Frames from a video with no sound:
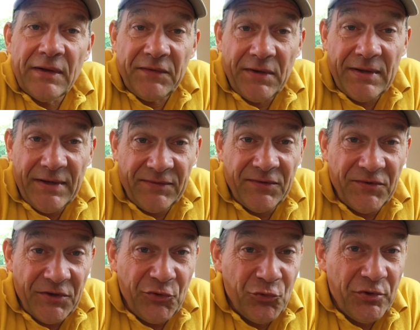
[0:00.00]
hat ja
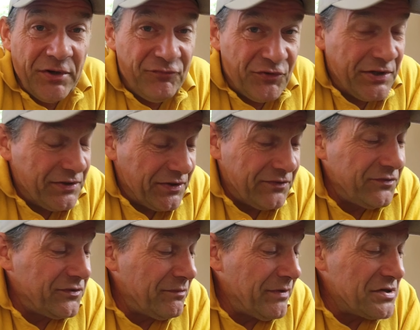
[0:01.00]
letztens der Julian von der
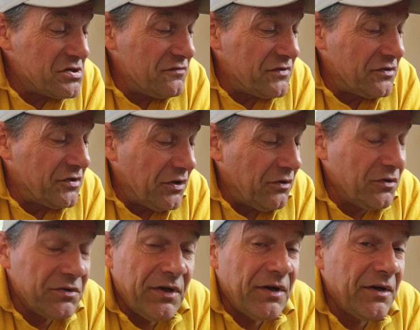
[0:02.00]
Interessensgemeinschaft, hat ja
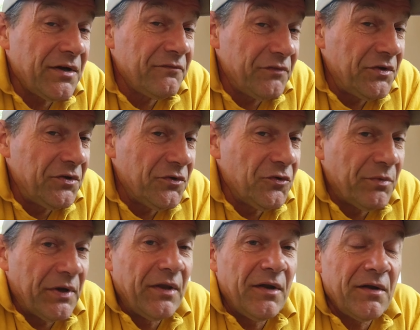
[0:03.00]
auch da ein Video
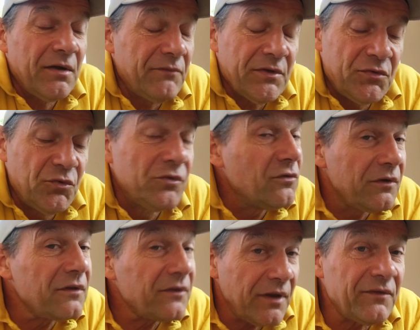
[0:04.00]
über jeder kann was tun
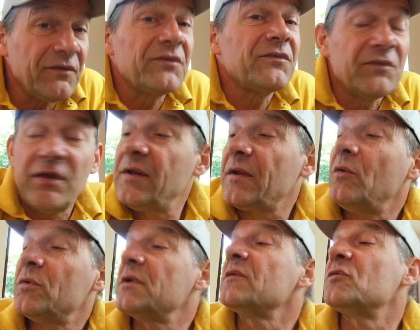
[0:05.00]
und das zählt
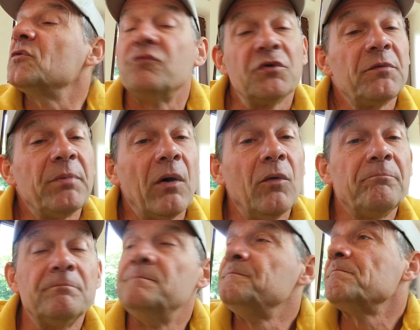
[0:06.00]
auch dazu, würde ich
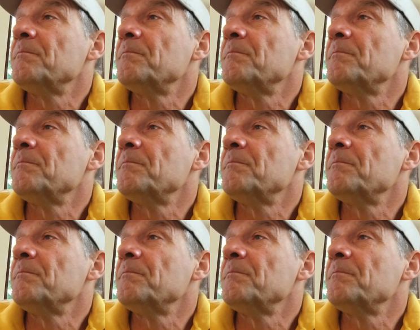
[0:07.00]
behaupten.